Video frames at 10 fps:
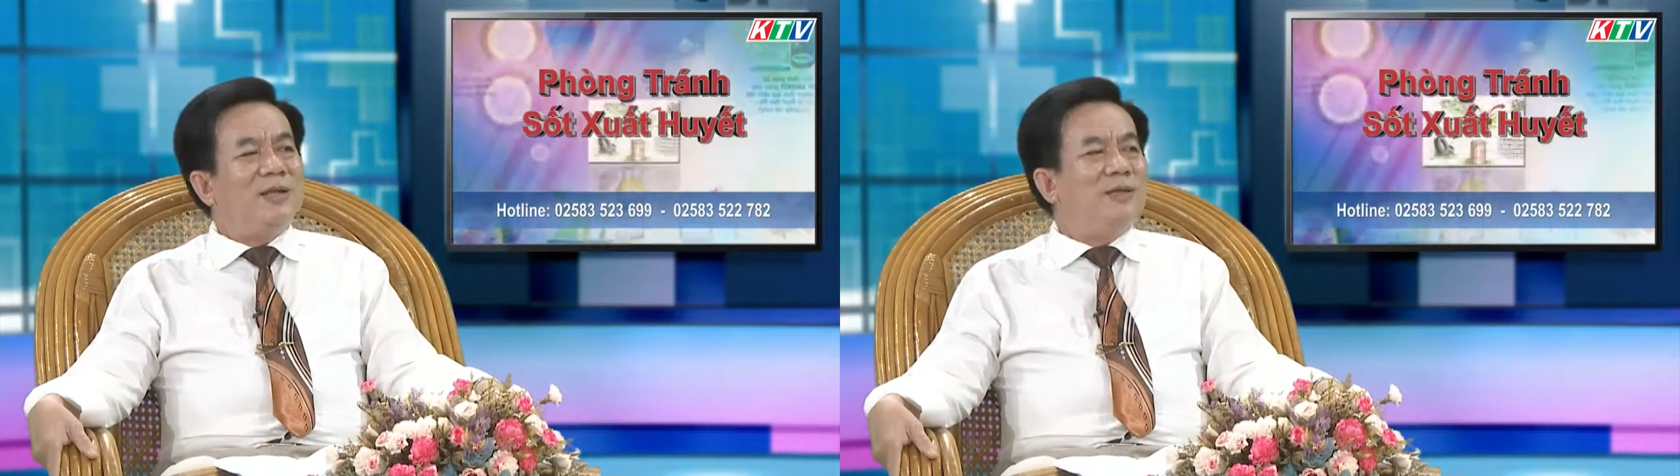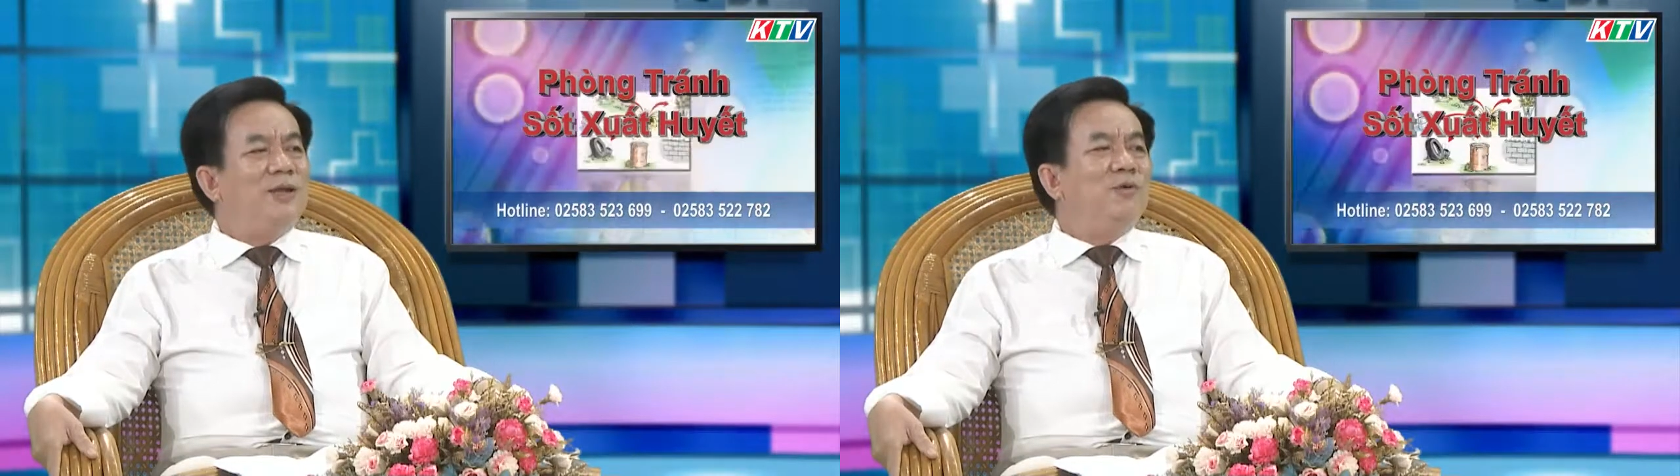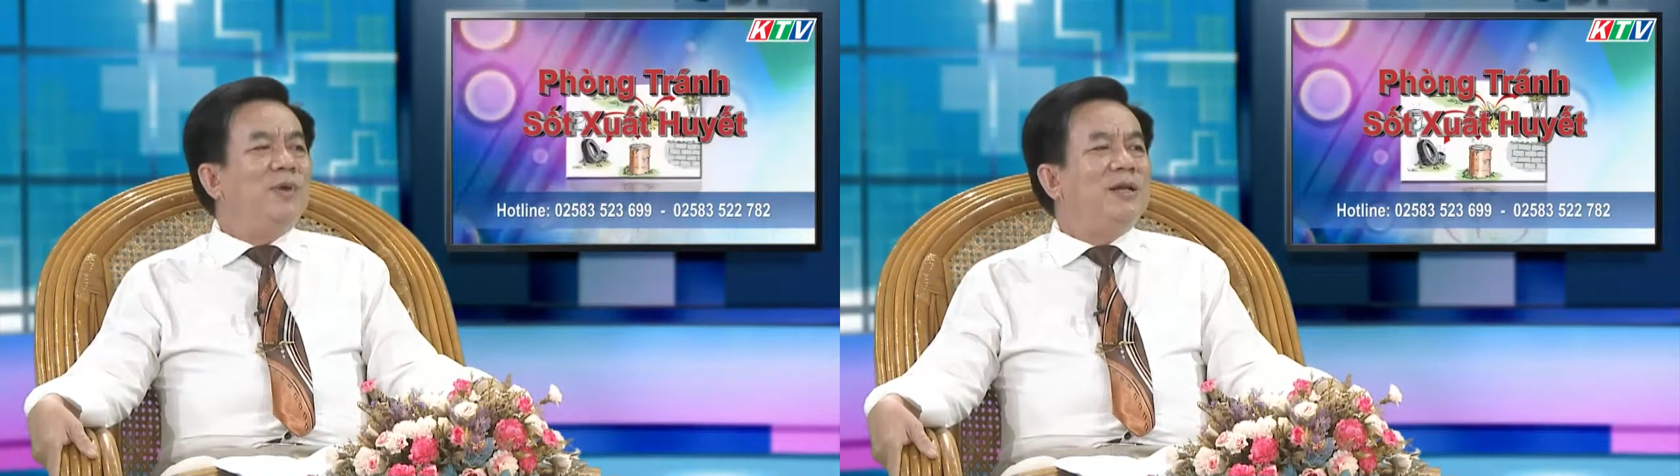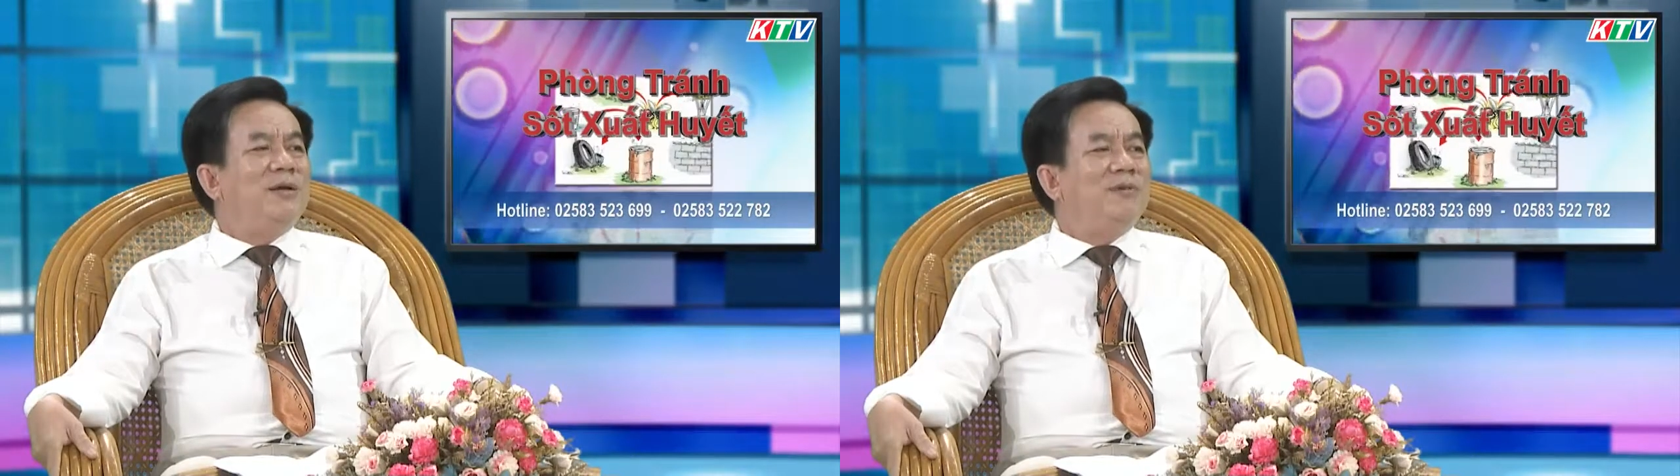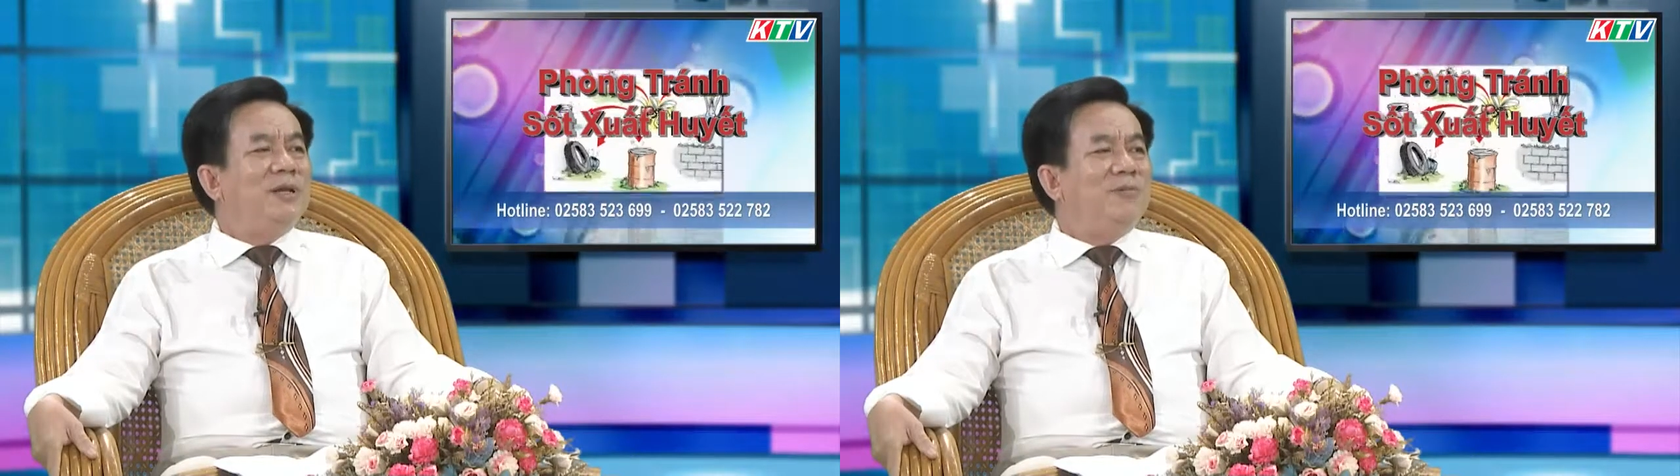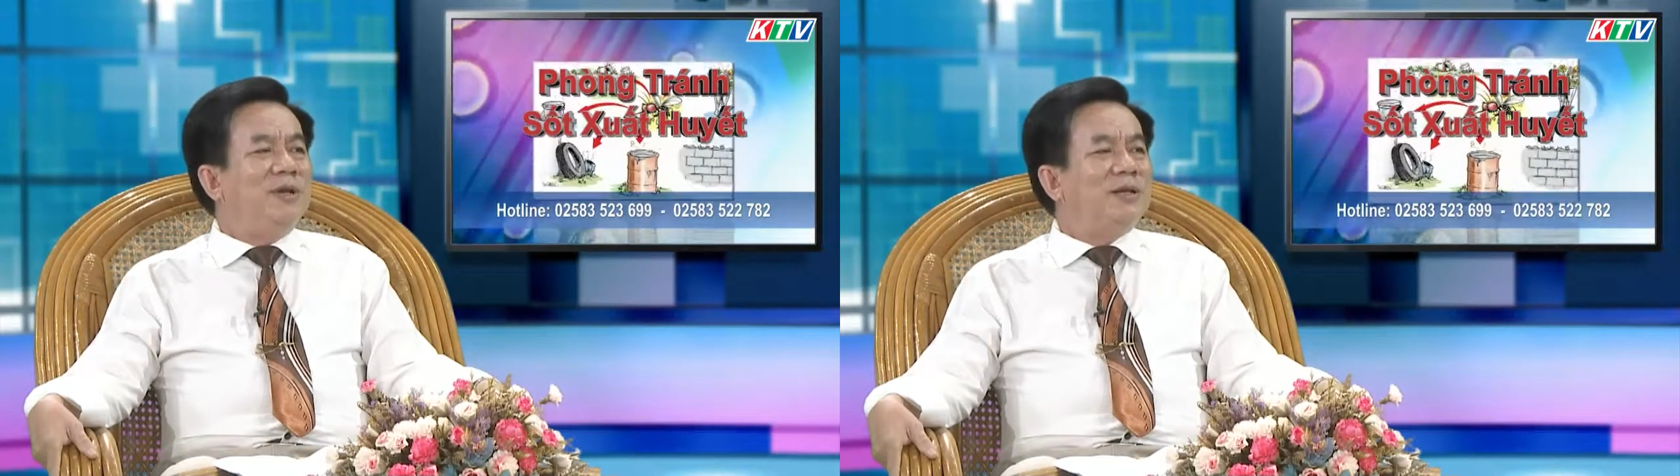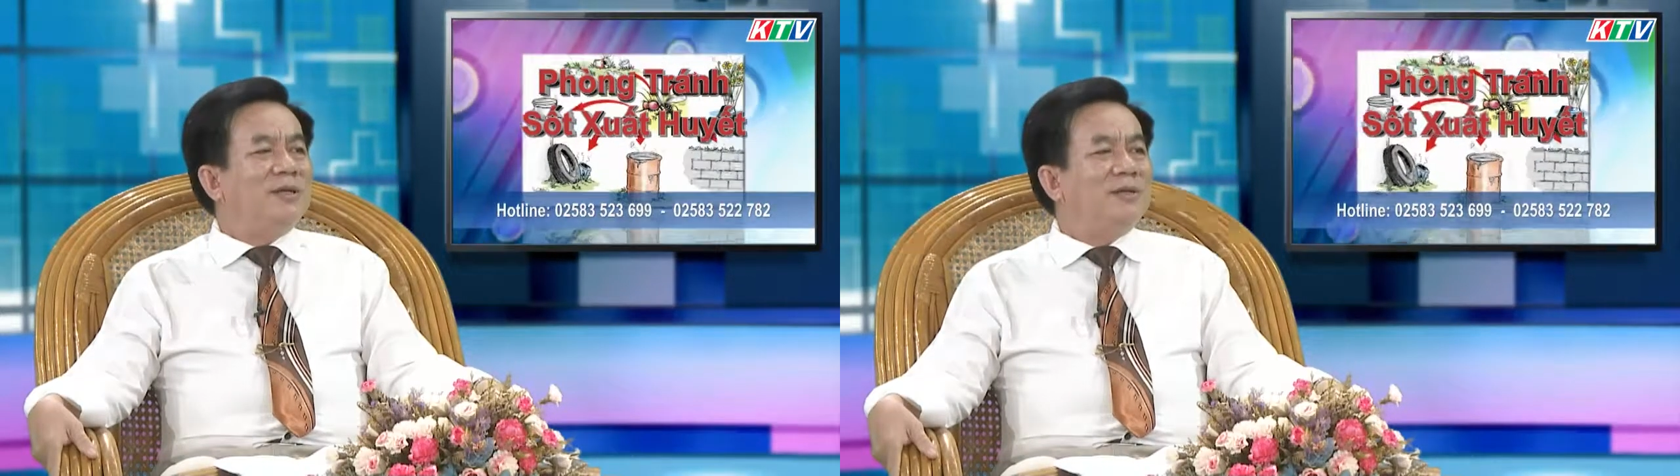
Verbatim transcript: có nhiều bệnh nó cũng giống vậy